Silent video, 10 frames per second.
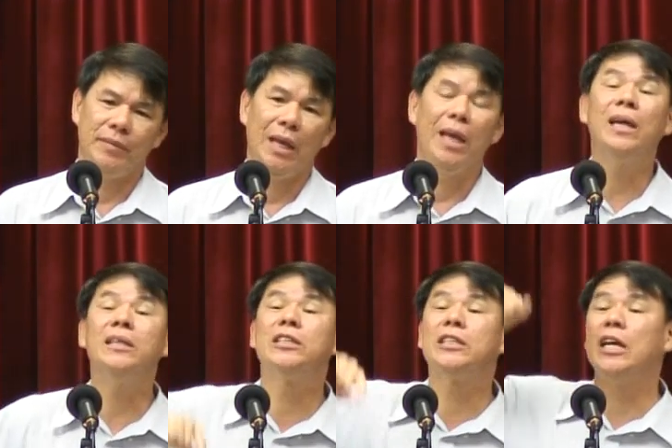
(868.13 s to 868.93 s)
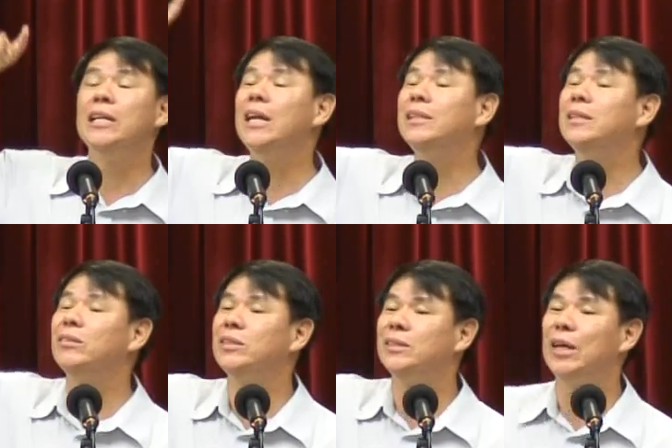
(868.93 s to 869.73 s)
一个神一定要
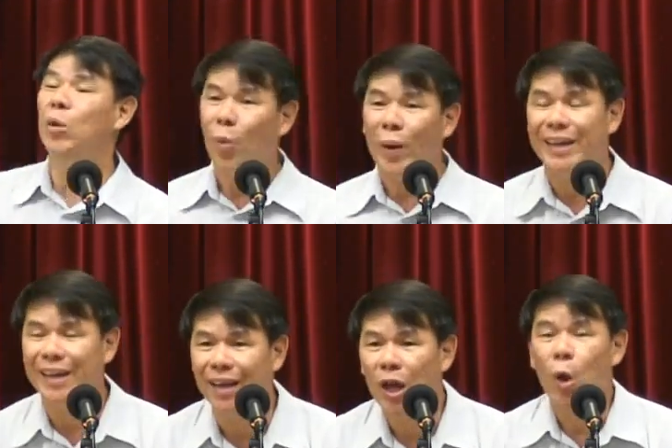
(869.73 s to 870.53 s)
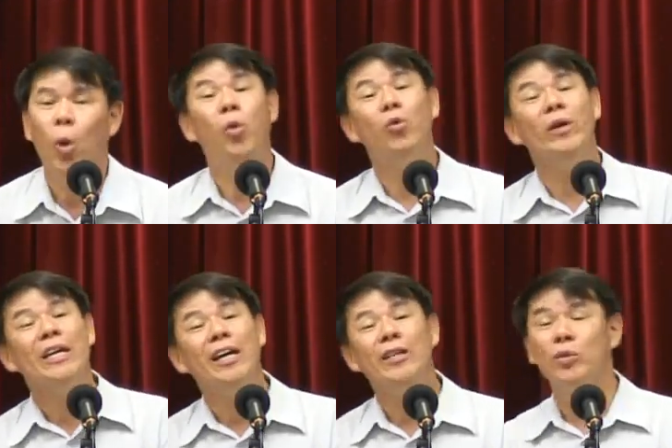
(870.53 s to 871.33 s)
知道未来。如果
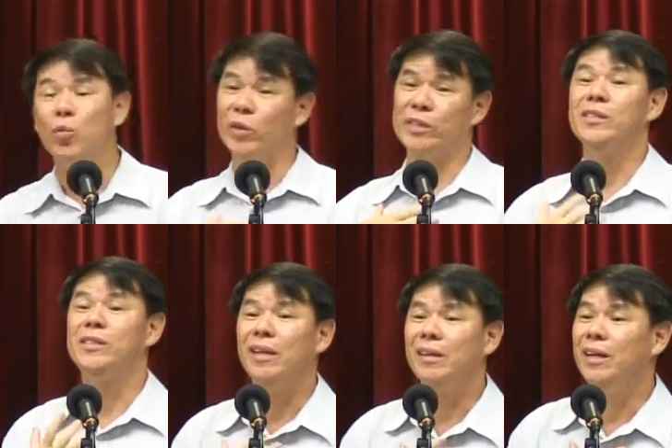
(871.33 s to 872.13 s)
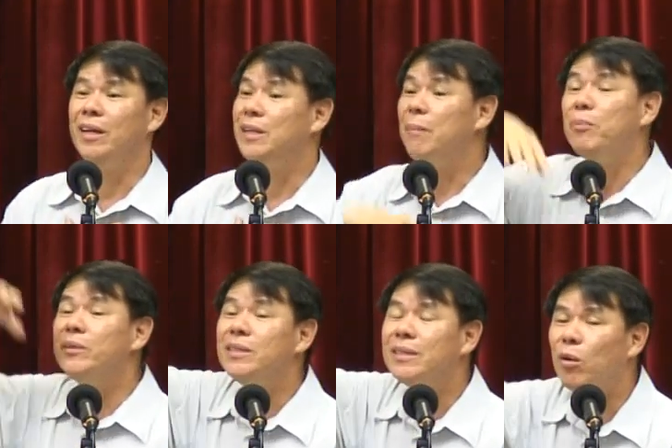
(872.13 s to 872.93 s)
一个人说我是神，却不
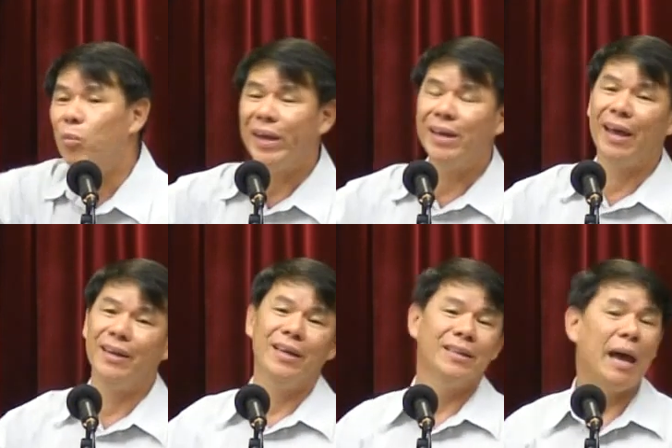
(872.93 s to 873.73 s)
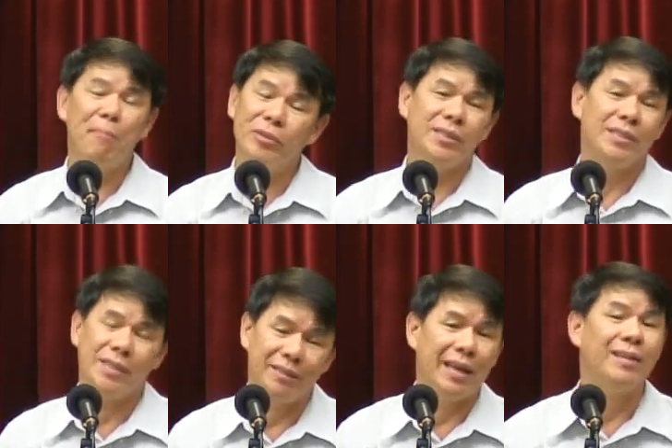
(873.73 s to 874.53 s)
知道未来，他不是
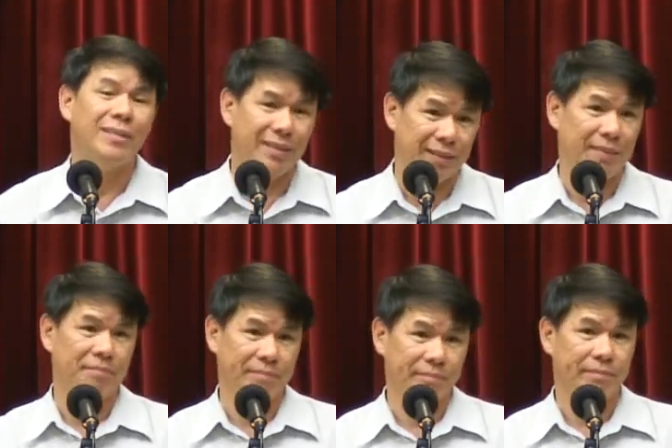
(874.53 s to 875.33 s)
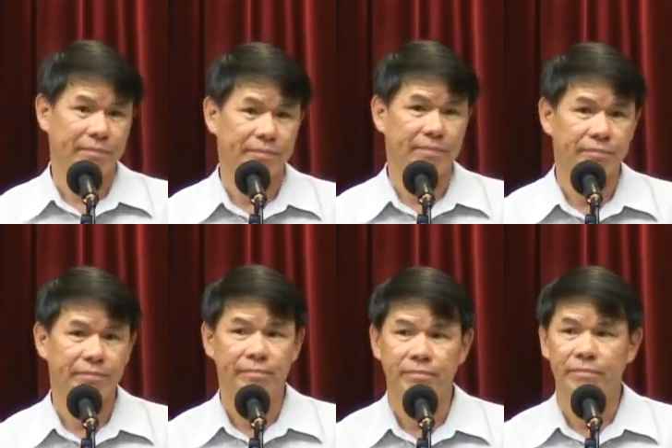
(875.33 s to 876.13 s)
神，他神经。
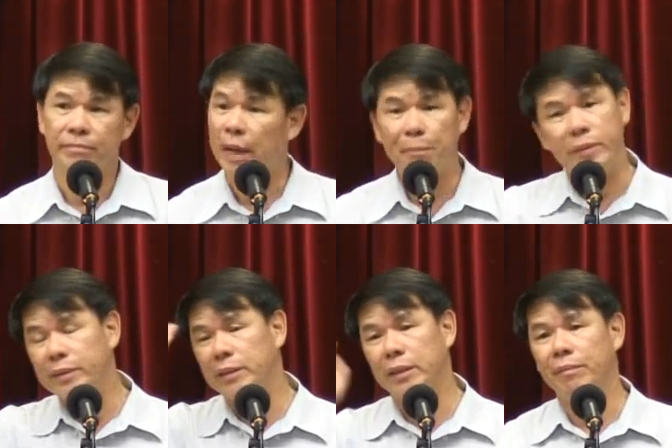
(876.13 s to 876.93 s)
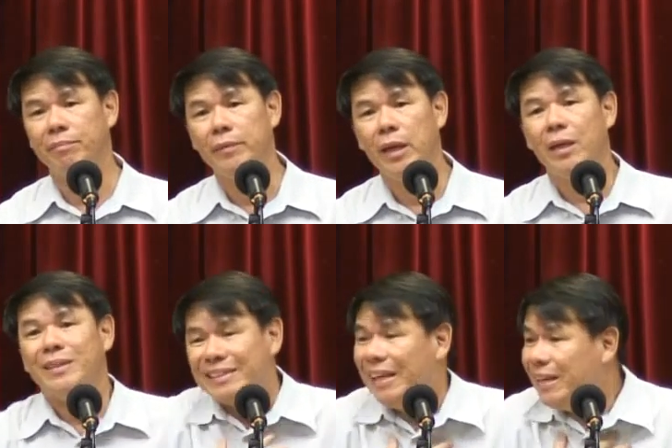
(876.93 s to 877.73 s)
他不是神，
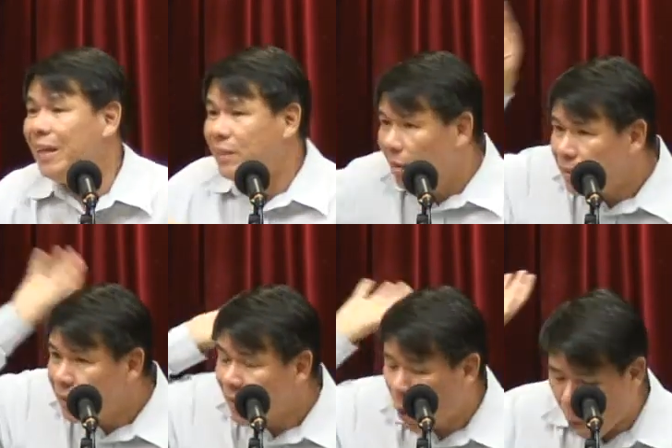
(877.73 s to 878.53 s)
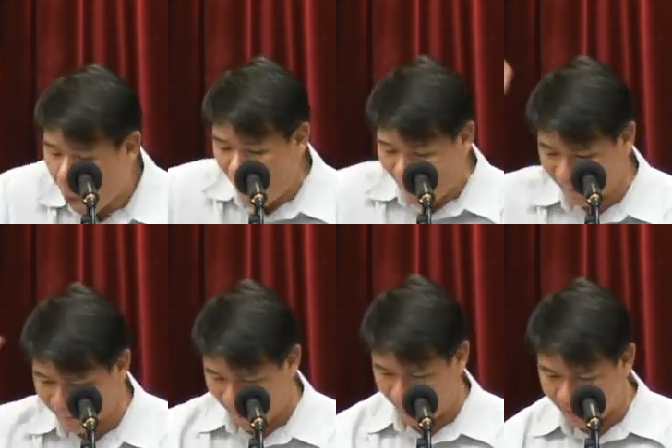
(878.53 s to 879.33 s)
神一定要知道未
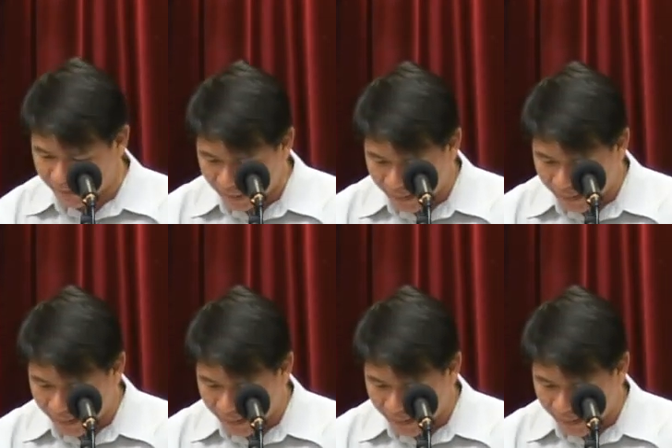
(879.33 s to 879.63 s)
来。你再